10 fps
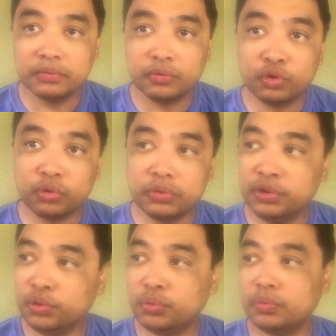Utot
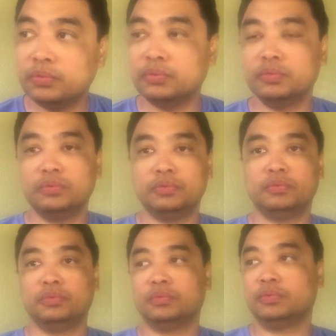nyo.
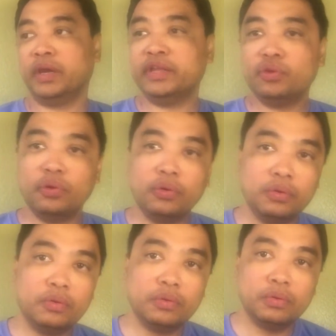Ito,
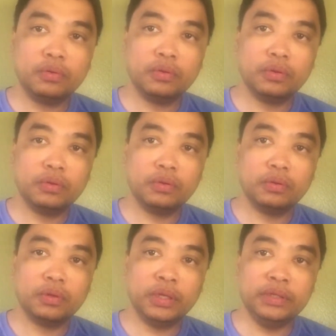
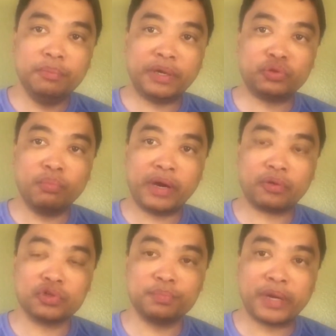hindi pa to
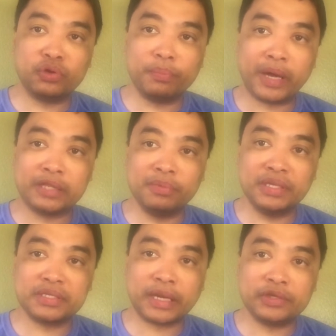Marcos brand of
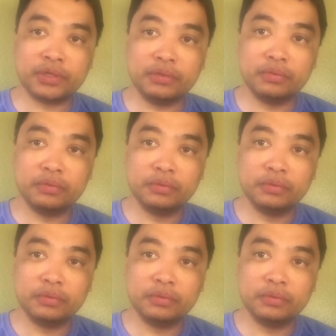administration.